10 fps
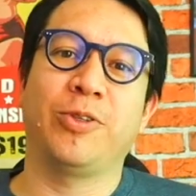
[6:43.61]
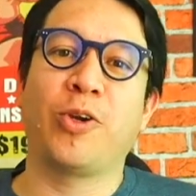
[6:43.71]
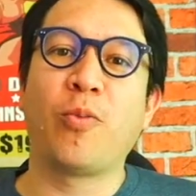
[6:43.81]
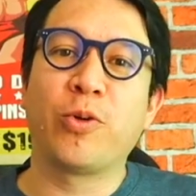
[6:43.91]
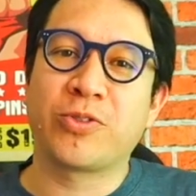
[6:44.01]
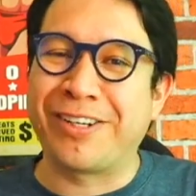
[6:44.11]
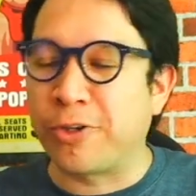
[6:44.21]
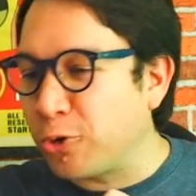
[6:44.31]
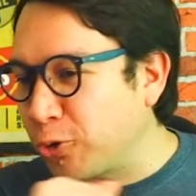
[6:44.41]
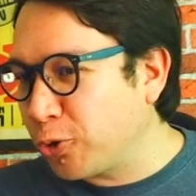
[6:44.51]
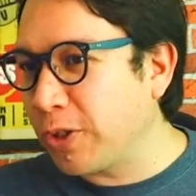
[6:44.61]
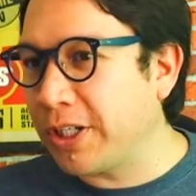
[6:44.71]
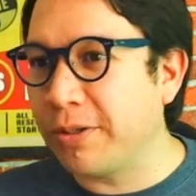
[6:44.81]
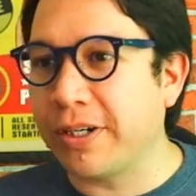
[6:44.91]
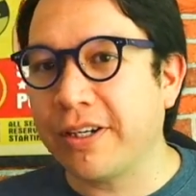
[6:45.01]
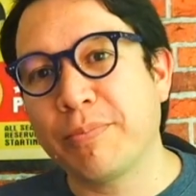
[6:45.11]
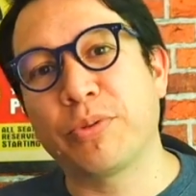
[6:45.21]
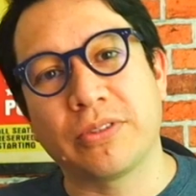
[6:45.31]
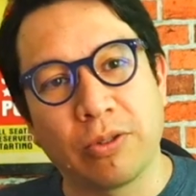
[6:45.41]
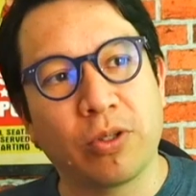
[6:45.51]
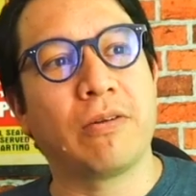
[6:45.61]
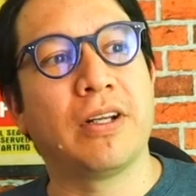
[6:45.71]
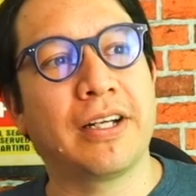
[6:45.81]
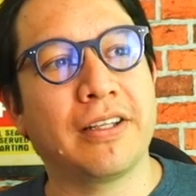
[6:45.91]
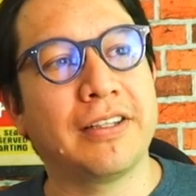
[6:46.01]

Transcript: Y cómo se han roto todas las barreras, pues tengo que hablar